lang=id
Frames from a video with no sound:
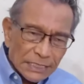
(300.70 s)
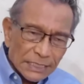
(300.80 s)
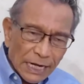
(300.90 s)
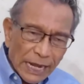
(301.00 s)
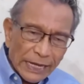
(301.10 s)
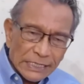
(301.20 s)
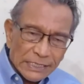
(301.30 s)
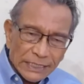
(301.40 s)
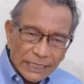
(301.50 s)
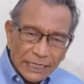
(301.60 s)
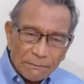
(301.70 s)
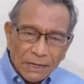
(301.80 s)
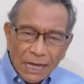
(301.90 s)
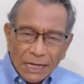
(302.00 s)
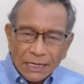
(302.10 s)
Israel sendiri
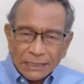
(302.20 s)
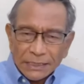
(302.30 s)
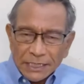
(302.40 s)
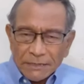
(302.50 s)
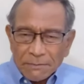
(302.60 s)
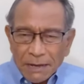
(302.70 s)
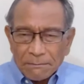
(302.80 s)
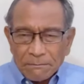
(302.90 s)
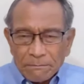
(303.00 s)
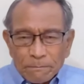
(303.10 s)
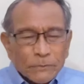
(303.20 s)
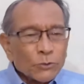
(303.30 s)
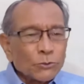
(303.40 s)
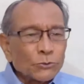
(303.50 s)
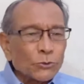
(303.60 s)
mengangkat imam
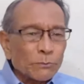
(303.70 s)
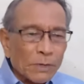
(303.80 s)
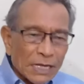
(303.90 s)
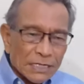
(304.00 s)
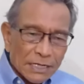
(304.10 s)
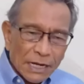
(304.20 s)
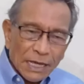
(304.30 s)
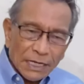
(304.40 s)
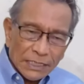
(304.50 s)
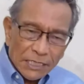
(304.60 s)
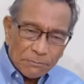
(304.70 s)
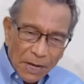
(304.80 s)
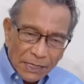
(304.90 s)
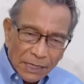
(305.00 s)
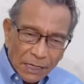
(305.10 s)
untuk melaksanakan
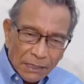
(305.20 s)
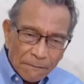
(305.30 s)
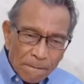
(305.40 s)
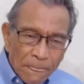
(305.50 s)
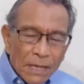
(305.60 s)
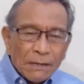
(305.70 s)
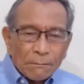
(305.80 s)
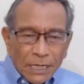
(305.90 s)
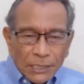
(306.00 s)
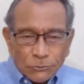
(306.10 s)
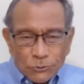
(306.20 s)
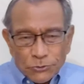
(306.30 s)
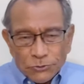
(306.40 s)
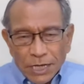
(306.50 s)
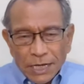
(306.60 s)
ibadah. Begitu
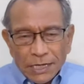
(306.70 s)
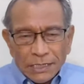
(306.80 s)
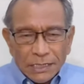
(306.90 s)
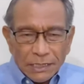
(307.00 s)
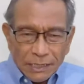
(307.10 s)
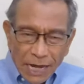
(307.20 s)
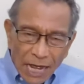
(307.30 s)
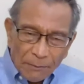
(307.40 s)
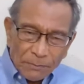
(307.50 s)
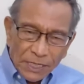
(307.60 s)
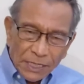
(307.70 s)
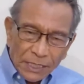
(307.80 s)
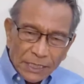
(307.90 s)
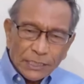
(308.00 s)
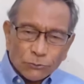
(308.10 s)
juga nabi
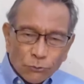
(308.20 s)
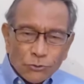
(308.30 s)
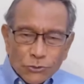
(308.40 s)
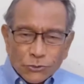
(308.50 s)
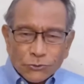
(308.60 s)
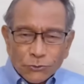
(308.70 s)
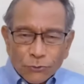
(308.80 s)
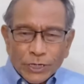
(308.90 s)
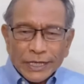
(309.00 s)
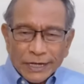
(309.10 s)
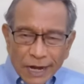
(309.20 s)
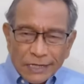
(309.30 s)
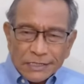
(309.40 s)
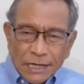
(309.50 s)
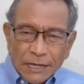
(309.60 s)
ditunjuk oleh
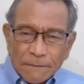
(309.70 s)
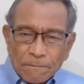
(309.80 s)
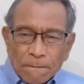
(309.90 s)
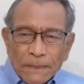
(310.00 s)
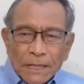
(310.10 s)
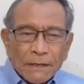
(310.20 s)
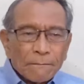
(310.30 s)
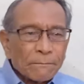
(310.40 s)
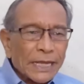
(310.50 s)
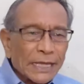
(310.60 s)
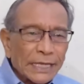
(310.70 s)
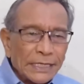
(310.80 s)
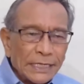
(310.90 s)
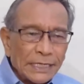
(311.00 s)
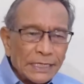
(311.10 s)
raja. Mereka
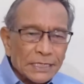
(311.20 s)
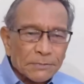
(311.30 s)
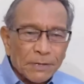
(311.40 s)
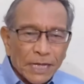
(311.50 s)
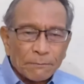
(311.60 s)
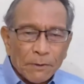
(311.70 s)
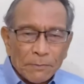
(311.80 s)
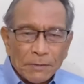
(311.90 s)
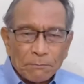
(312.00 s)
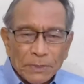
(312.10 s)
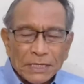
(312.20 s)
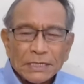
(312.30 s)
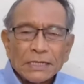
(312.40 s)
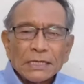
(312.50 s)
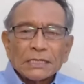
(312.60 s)
ini sebagai pemimpin
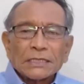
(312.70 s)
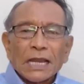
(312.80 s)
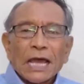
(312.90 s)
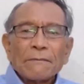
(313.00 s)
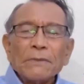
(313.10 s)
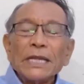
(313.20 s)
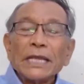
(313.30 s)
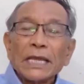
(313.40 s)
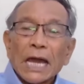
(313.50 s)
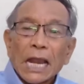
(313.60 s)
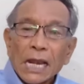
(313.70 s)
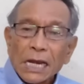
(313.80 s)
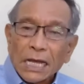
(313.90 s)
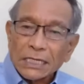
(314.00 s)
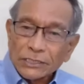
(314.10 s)
telah
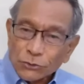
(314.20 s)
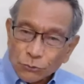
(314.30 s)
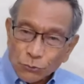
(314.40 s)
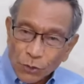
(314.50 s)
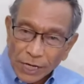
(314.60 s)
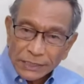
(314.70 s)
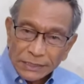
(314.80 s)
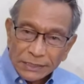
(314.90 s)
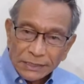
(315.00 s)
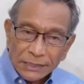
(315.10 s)
meninggalkan Tuhan